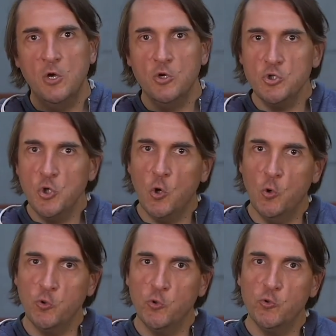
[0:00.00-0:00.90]
genre
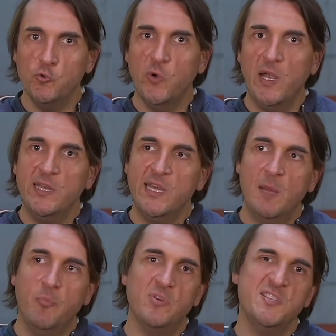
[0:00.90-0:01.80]
contre-culturel qui est
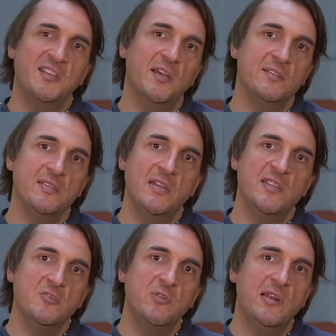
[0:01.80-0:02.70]
là pour s'adresser à,
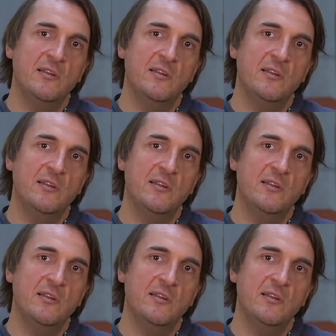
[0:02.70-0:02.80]
des,